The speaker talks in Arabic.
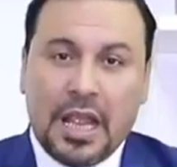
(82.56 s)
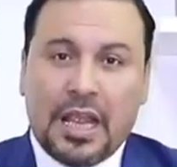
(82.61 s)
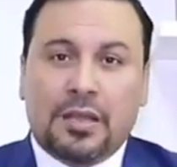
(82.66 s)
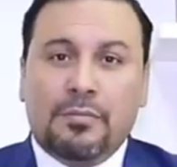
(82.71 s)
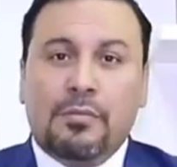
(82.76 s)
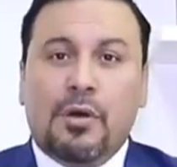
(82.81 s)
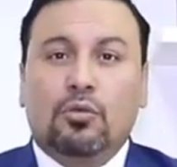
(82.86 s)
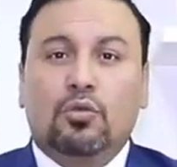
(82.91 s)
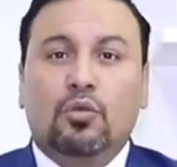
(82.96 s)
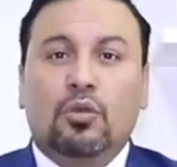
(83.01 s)

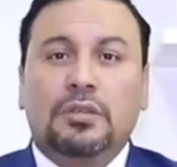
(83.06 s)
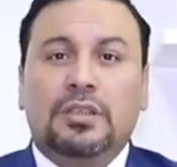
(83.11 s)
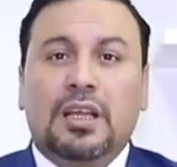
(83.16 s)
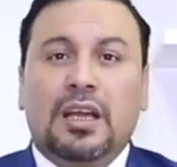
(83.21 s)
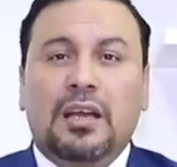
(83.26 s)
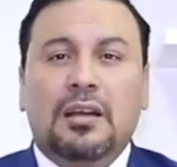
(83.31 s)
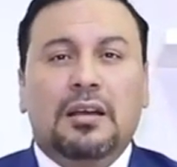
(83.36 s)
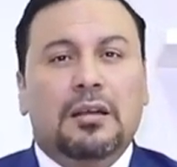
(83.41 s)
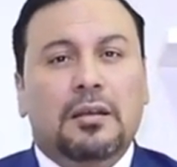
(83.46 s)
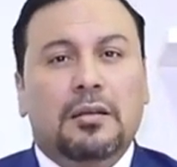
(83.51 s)
الموضوع
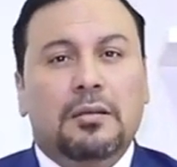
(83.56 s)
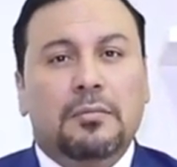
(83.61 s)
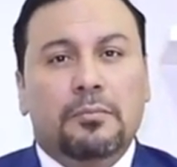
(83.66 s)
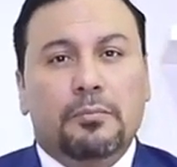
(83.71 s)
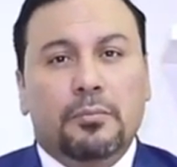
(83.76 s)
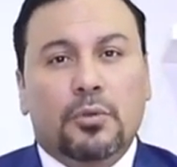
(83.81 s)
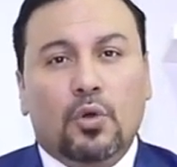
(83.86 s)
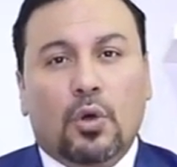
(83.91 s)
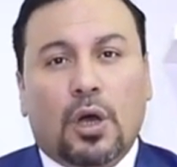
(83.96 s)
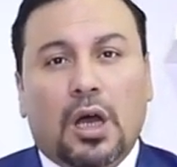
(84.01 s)
ده
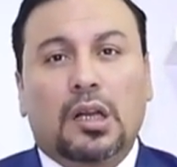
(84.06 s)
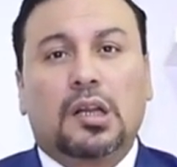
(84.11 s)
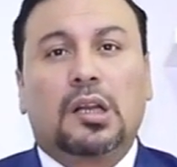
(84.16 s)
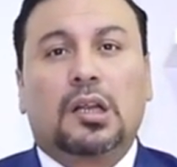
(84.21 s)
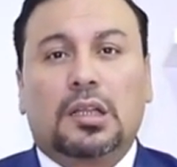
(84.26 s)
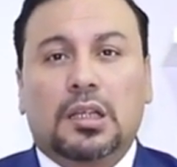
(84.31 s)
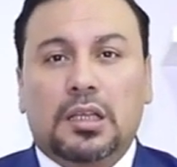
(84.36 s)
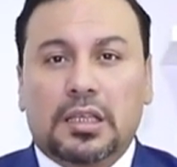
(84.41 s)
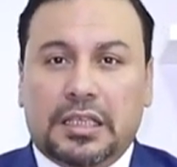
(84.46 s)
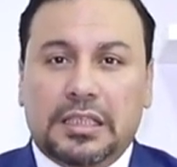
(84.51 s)

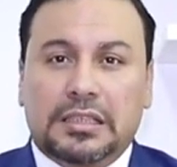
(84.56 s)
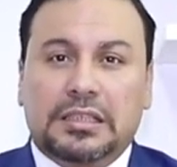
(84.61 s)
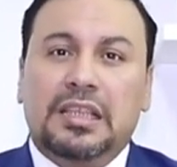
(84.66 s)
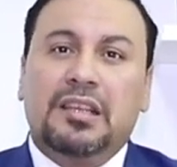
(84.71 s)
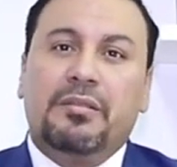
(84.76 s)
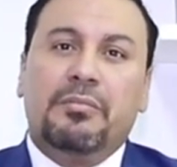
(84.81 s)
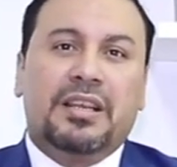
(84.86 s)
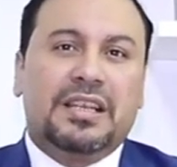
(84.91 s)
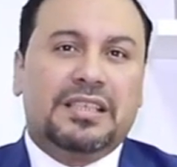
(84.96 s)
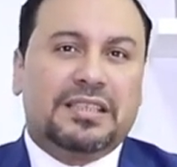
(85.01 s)
بيؤرق
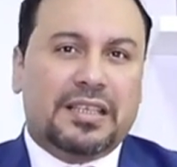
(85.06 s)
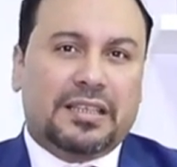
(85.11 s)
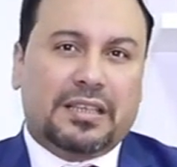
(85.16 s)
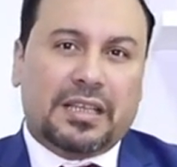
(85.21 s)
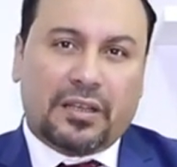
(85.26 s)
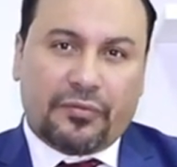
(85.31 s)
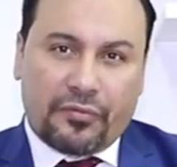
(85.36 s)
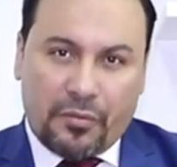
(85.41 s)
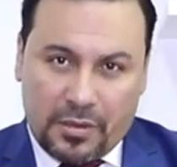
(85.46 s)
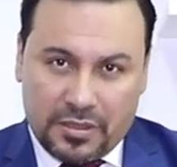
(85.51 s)
كتير من
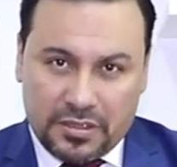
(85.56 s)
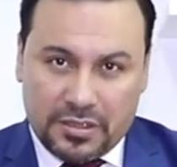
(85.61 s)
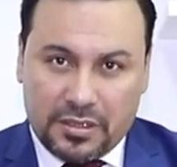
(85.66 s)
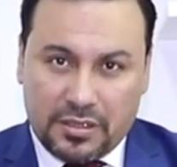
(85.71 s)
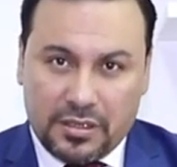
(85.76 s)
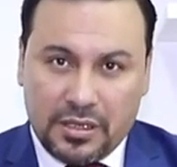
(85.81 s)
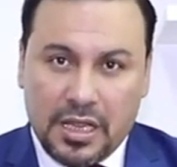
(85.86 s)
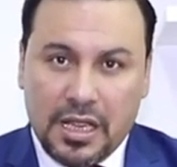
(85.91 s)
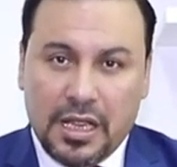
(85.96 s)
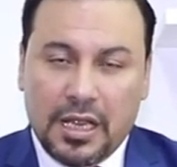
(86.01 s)
الستات في
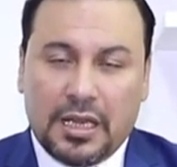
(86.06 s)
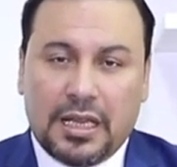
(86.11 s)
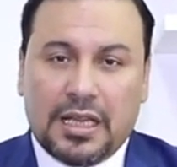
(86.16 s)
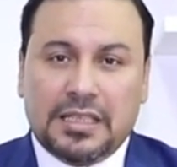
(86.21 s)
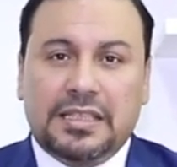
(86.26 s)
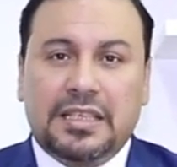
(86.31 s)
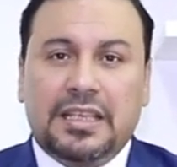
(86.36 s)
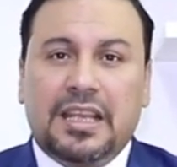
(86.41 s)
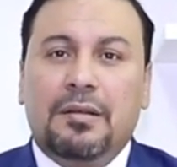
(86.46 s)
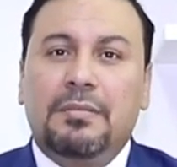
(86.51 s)
مصر
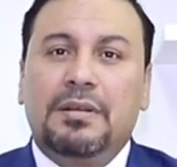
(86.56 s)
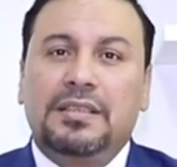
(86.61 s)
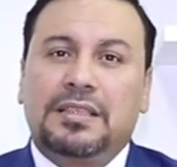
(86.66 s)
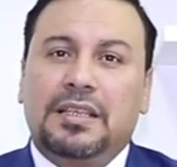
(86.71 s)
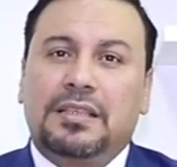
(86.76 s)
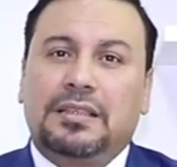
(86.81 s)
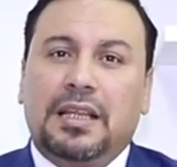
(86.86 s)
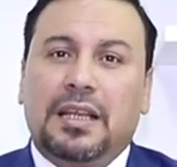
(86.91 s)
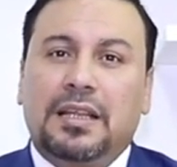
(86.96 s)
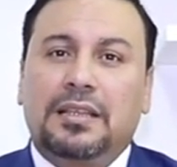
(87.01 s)
لا سيما
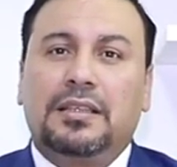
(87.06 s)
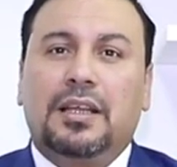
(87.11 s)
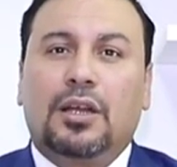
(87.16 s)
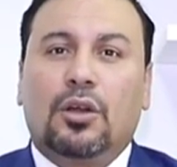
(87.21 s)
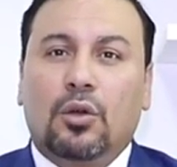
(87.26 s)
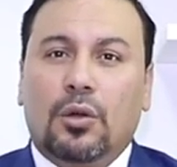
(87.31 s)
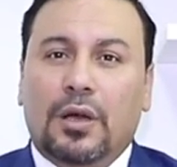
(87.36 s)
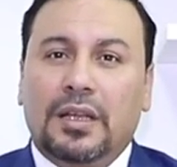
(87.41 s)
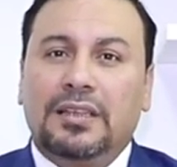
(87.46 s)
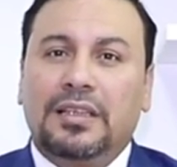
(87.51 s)
الستات
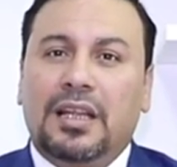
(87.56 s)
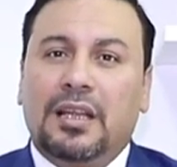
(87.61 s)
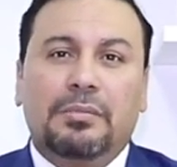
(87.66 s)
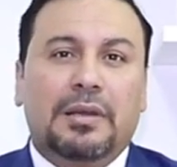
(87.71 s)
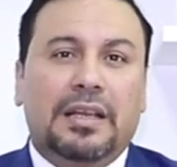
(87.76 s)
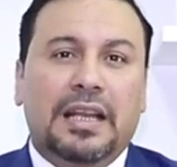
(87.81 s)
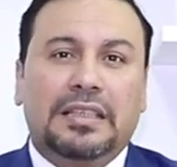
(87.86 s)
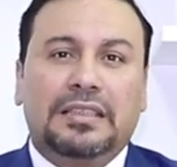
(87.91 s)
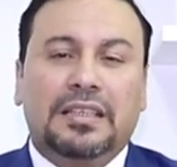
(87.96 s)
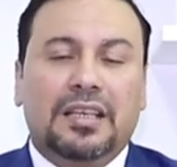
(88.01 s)
اخواتنا
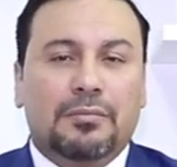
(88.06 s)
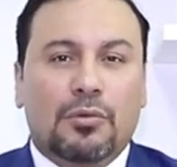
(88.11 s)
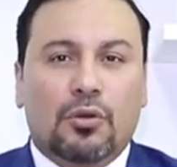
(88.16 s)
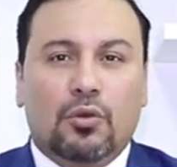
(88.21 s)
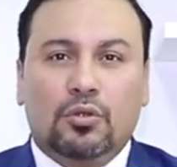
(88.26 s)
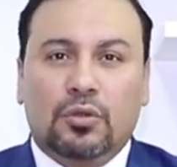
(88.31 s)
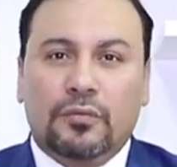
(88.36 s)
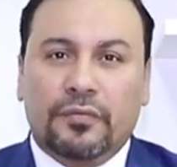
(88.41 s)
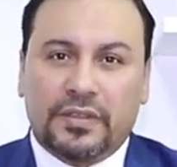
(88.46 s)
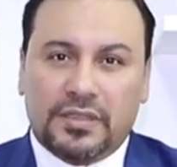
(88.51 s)
البنات اللي
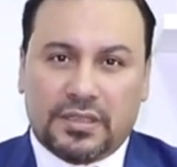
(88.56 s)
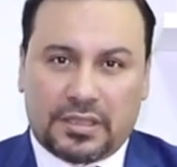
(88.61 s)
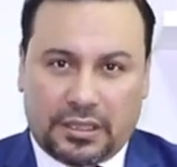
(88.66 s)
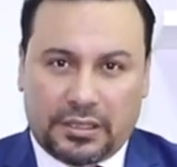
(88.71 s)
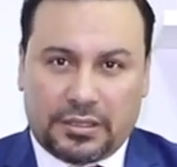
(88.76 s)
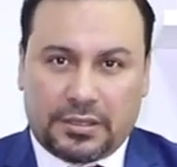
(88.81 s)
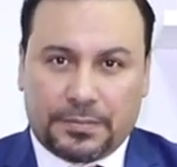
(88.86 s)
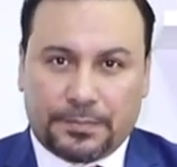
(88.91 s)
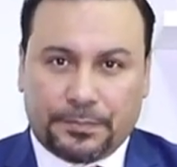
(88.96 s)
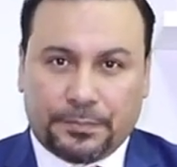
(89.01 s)
موجودين في
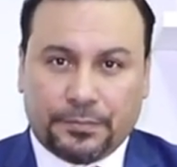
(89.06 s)
الصعيد